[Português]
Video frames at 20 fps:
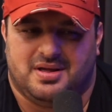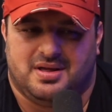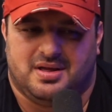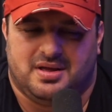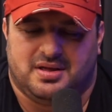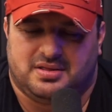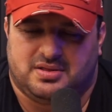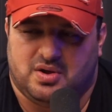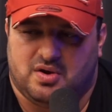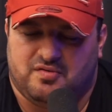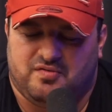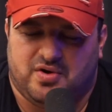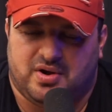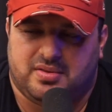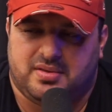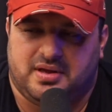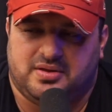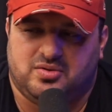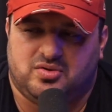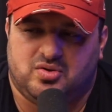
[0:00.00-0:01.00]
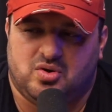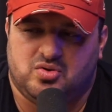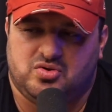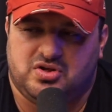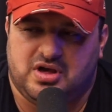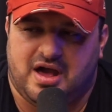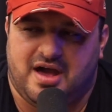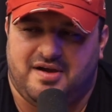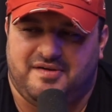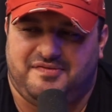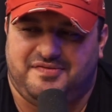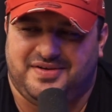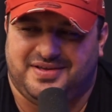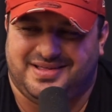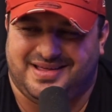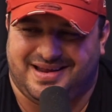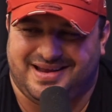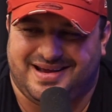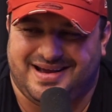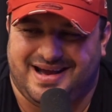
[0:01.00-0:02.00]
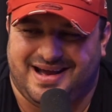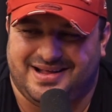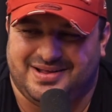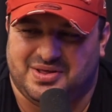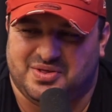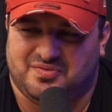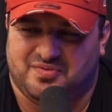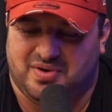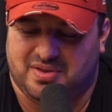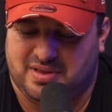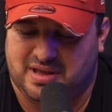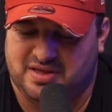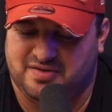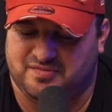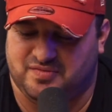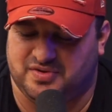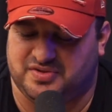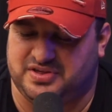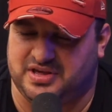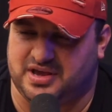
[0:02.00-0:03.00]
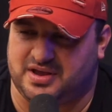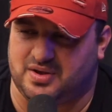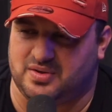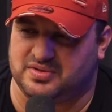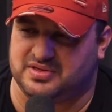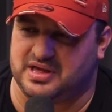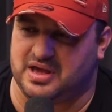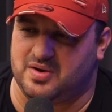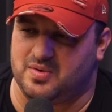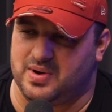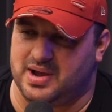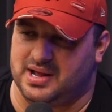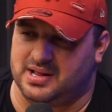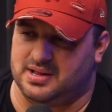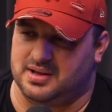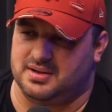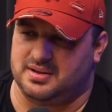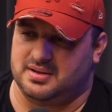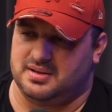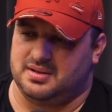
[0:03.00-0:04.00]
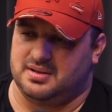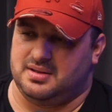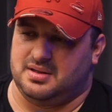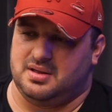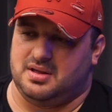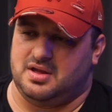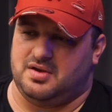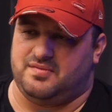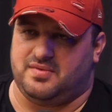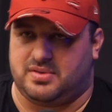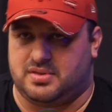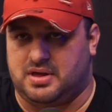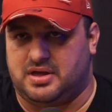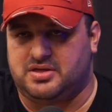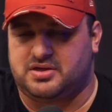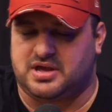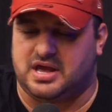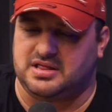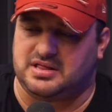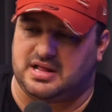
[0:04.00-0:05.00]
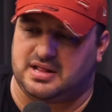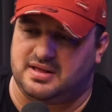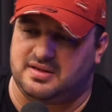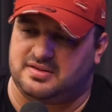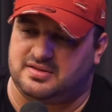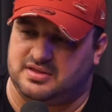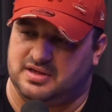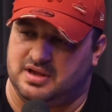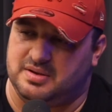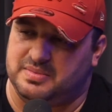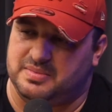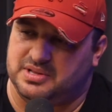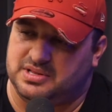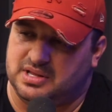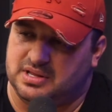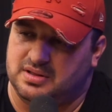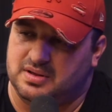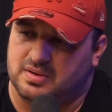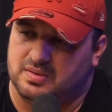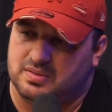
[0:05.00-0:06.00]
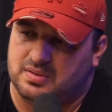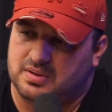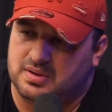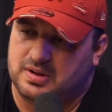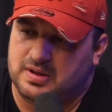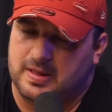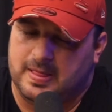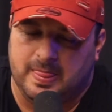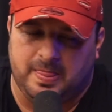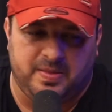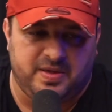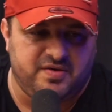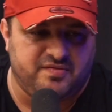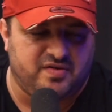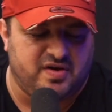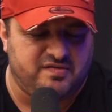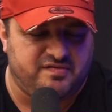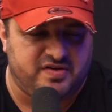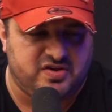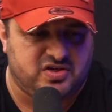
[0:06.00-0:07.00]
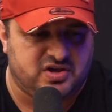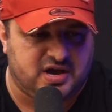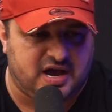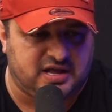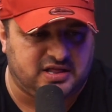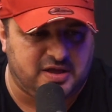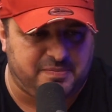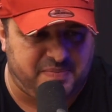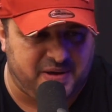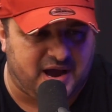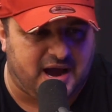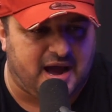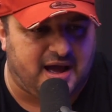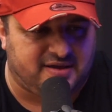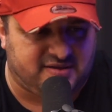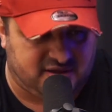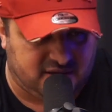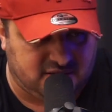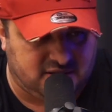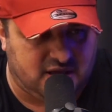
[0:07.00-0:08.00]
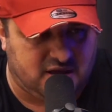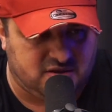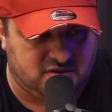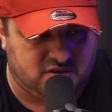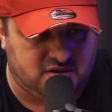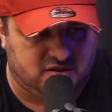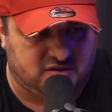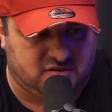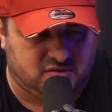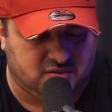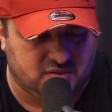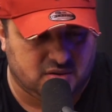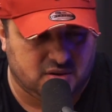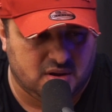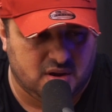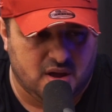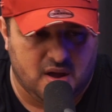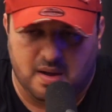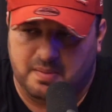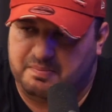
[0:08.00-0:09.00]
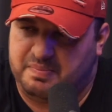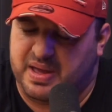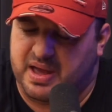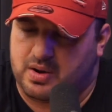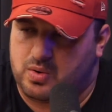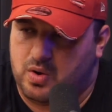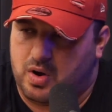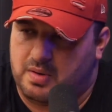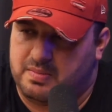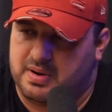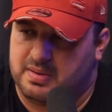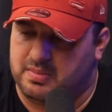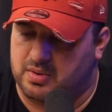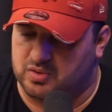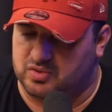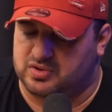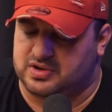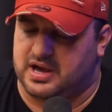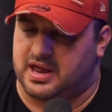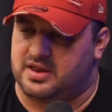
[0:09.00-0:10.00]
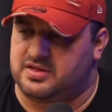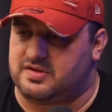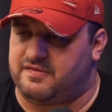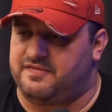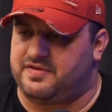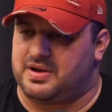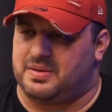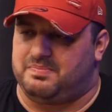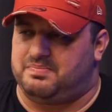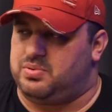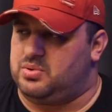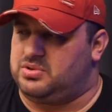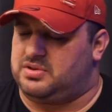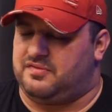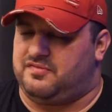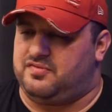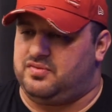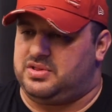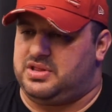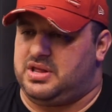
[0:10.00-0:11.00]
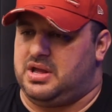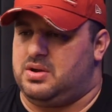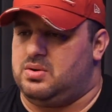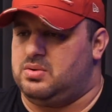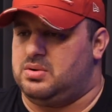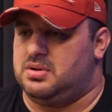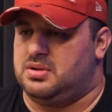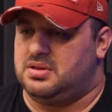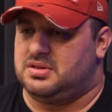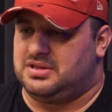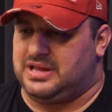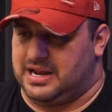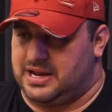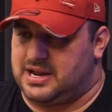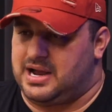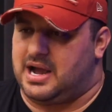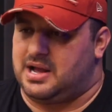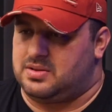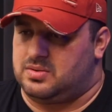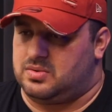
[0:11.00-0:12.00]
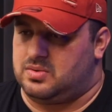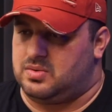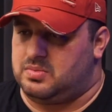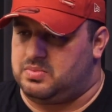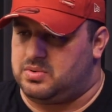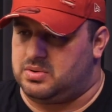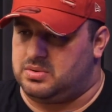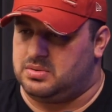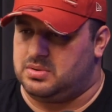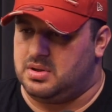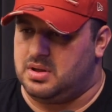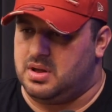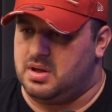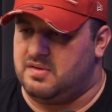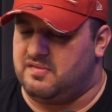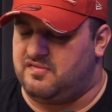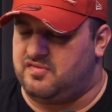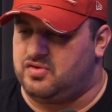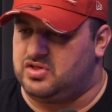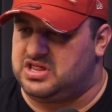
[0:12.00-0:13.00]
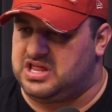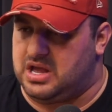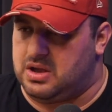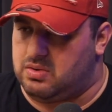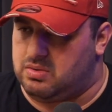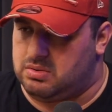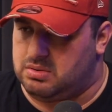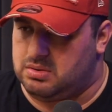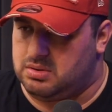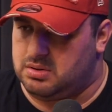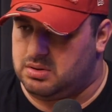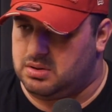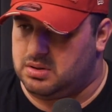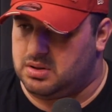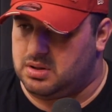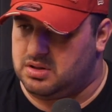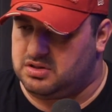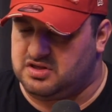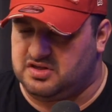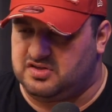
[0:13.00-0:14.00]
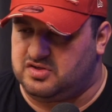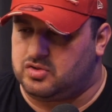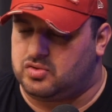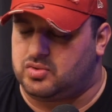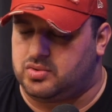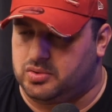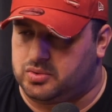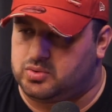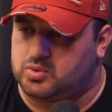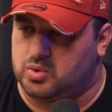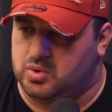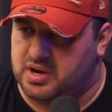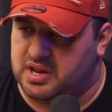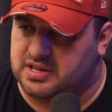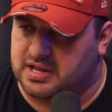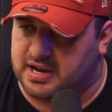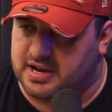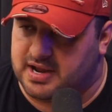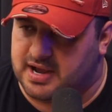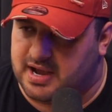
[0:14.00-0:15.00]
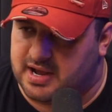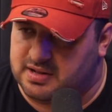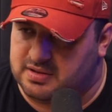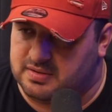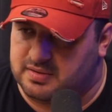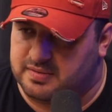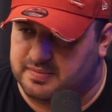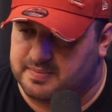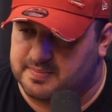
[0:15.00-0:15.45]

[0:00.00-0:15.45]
Então eu vou atrás do seu chefe, tá ligado? Eu não vou atrás de você, que é um Zé Ruela. Eu vou atrás de quem tá lá em cima, entendeu? E vou investigar até pegar, você entende isso? Pegou, meu irmão, os caras já ficam, puta, fudeu. Tá ligado, Bruno? Fudeu. Desestrutura, tá ligado?